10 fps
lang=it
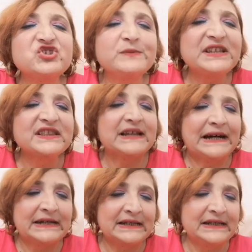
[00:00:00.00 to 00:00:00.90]

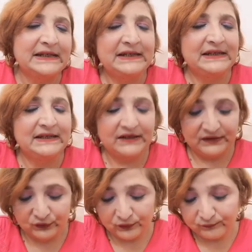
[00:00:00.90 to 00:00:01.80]
cimentare
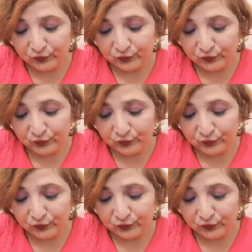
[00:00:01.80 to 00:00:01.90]
e non